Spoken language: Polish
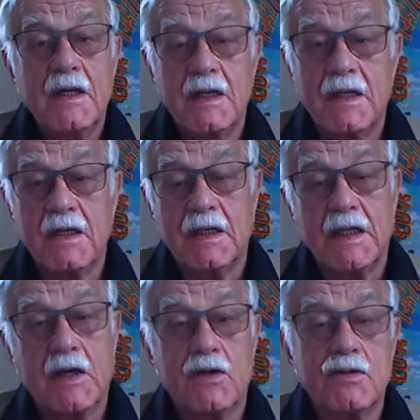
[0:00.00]
E,
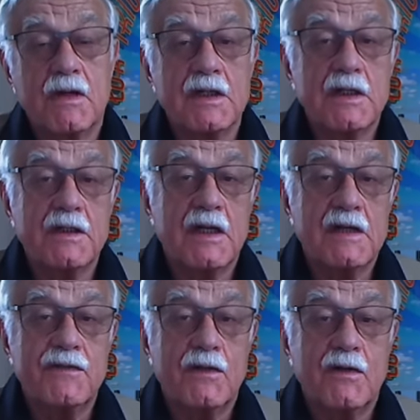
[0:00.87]
jakiego szuka się
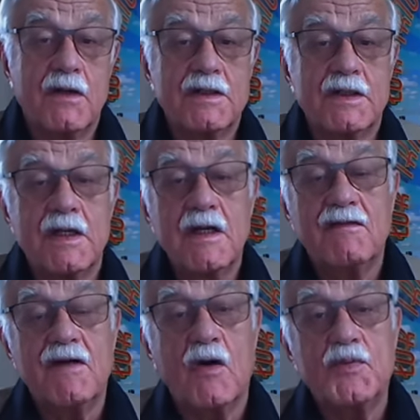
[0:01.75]
teraz w okolicy
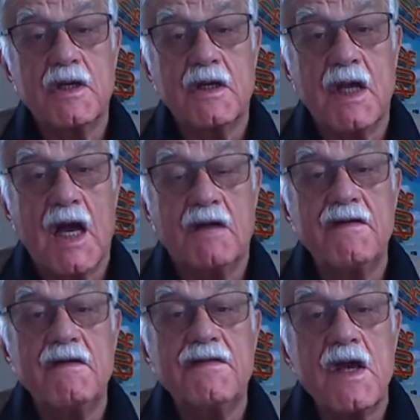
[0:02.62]
Wałbrzycha,
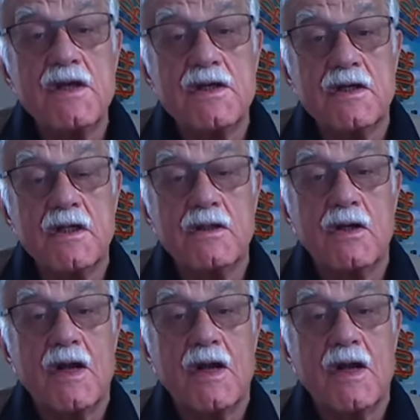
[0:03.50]
wywieźli do